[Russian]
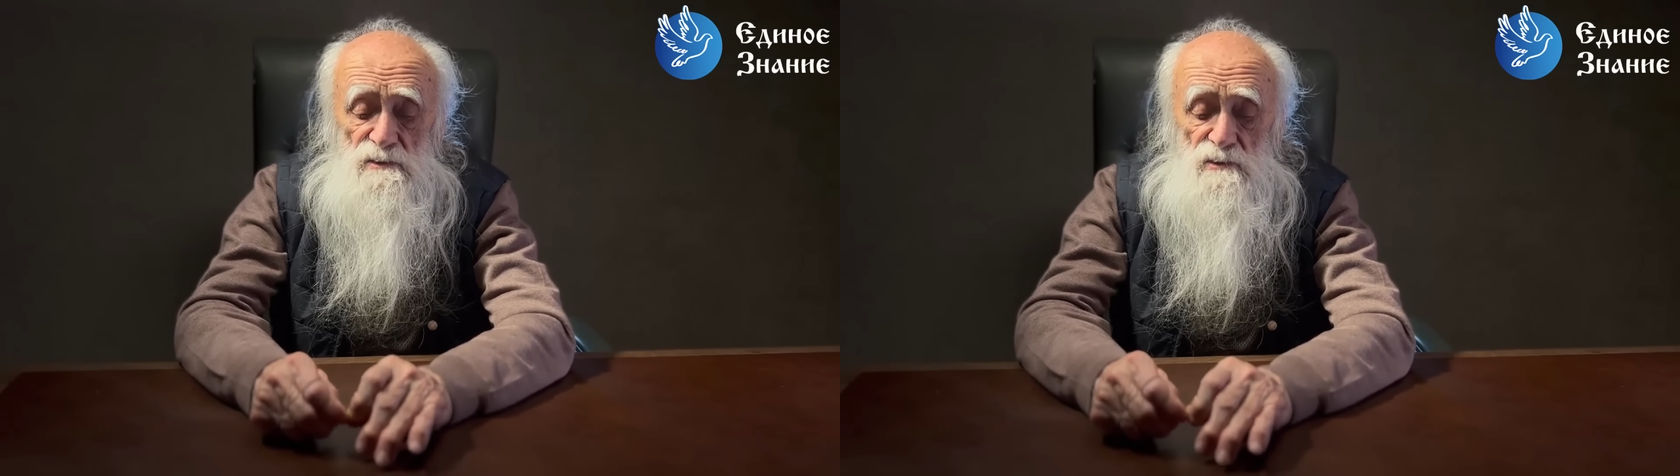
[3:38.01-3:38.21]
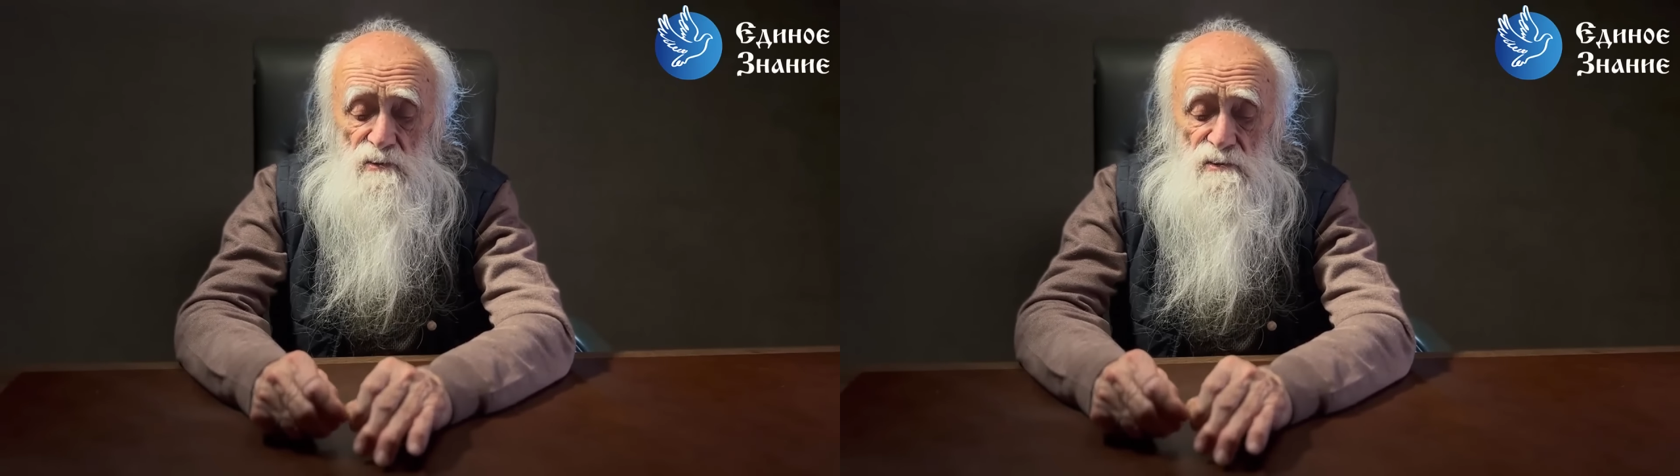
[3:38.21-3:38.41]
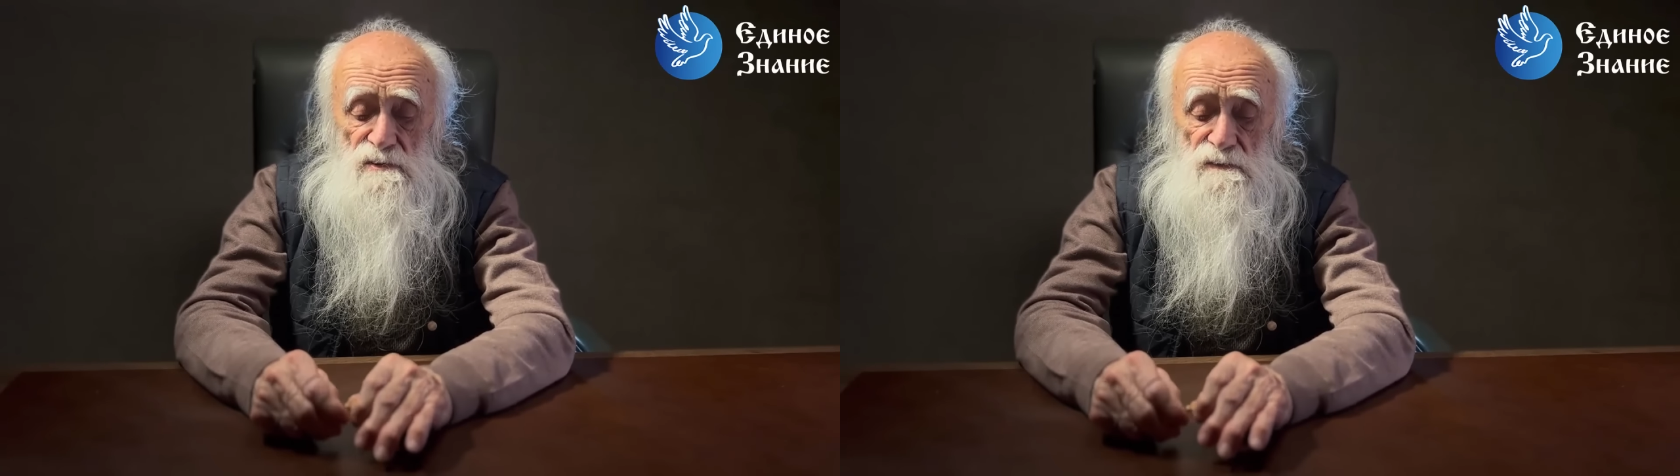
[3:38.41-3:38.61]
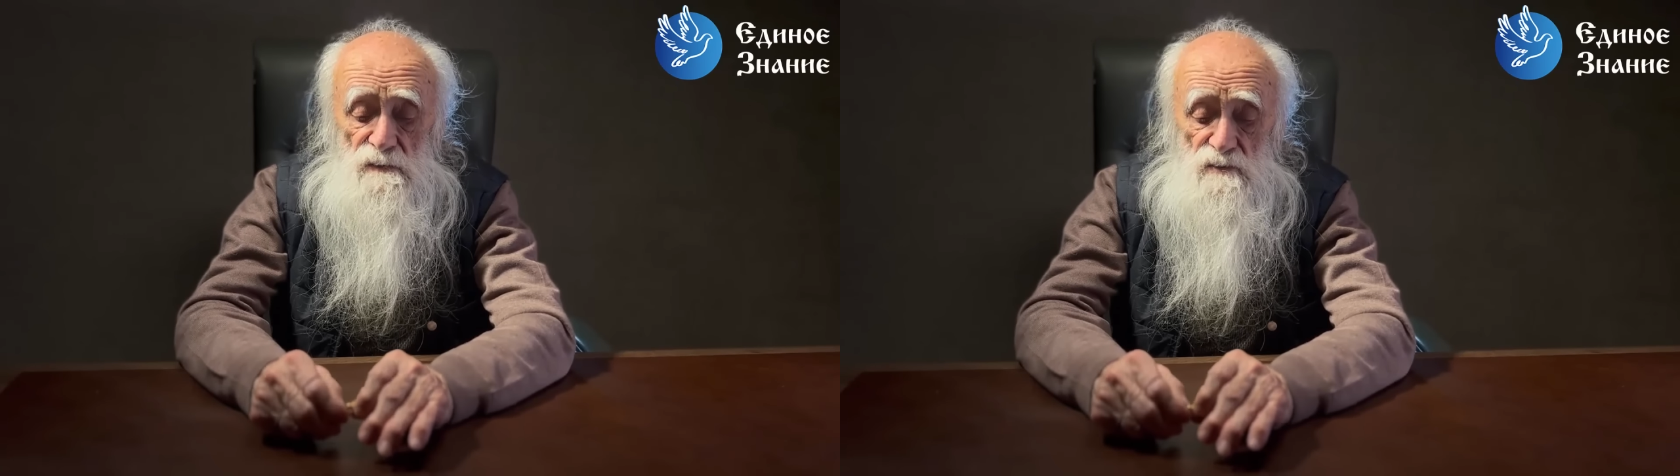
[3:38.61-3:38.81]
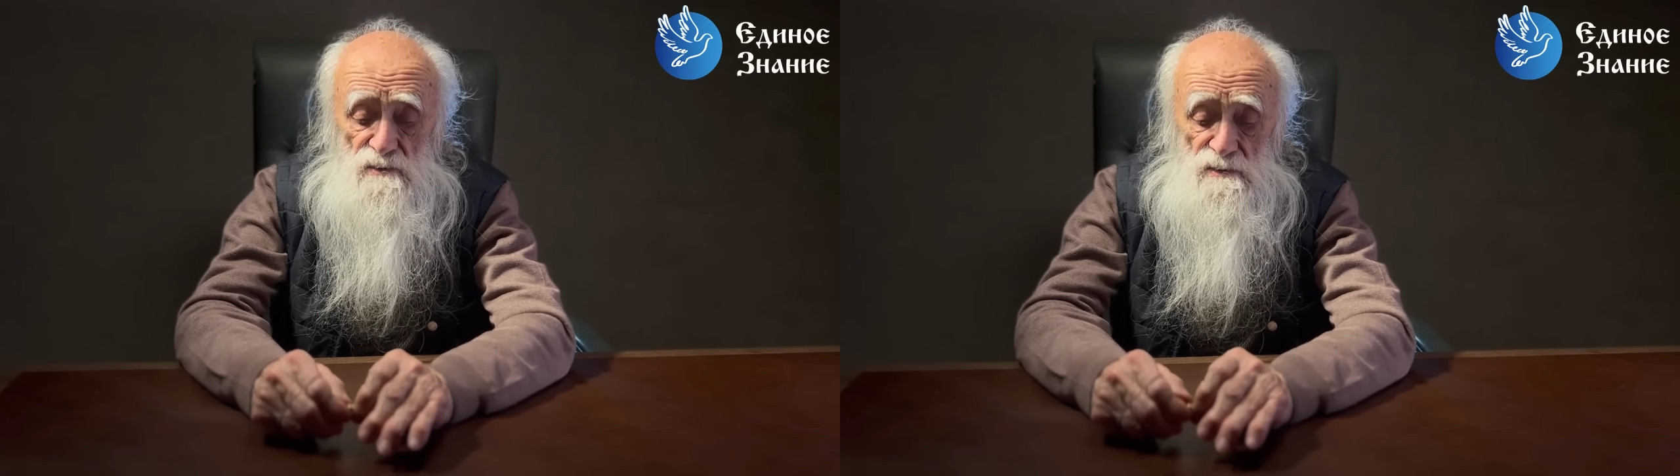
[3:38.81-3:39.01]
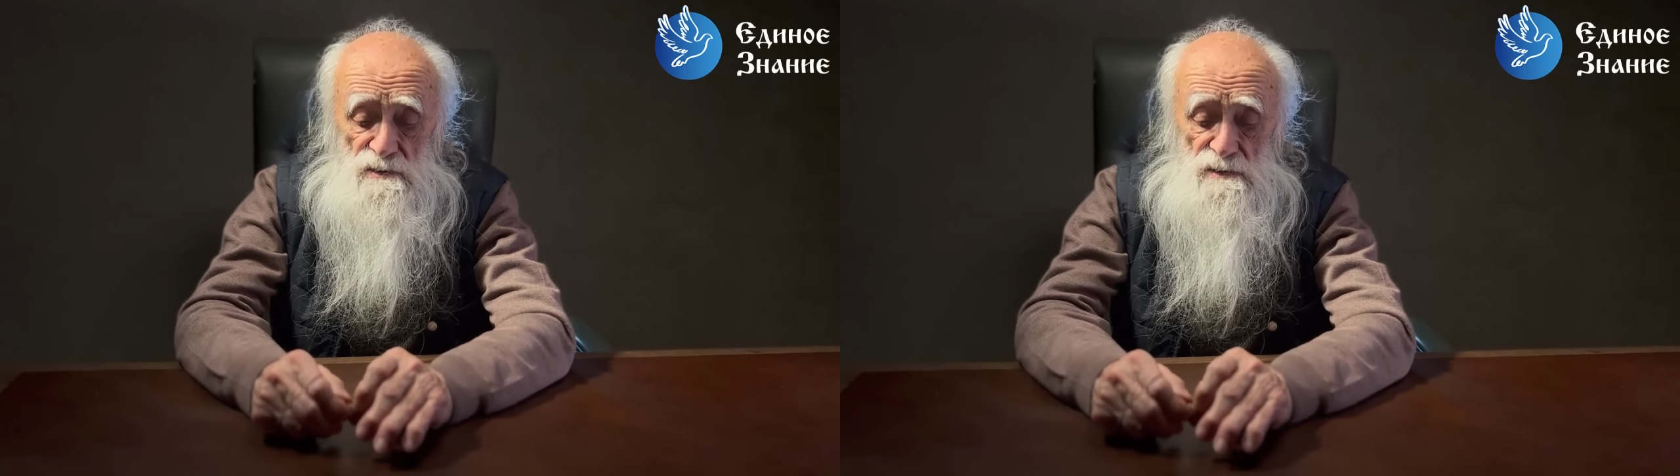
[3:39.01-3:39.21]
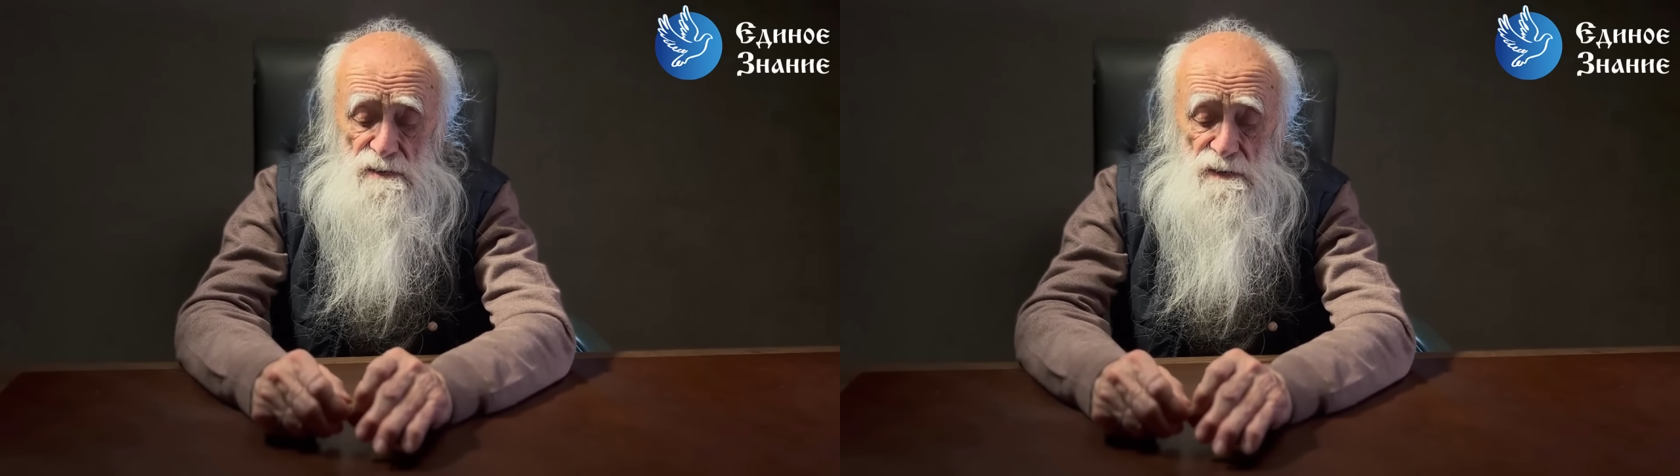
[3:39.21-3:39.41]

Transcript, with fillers: строить свою жизнь.